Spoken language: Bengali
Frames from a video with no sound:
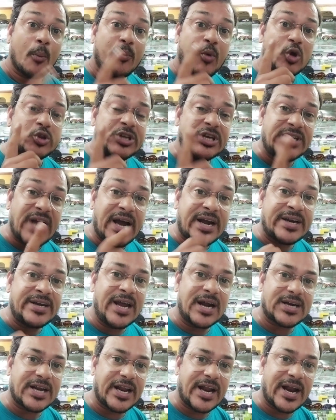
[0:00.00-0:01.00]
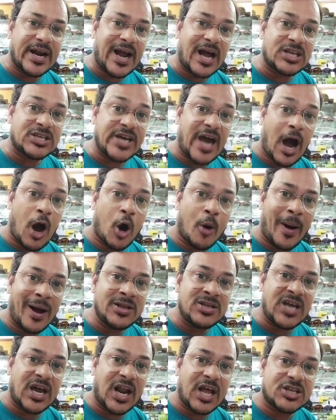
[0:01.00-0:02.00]
প্রতিটা ক্রিয়েটারের কাছে
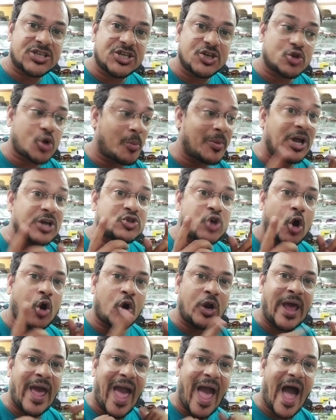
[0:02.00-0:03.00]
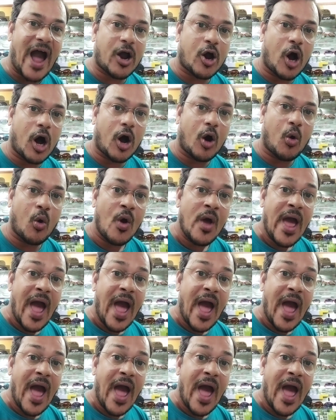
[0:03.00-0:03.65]
আহ্বান জানাচ্ছি তোমরা সকলে এক হও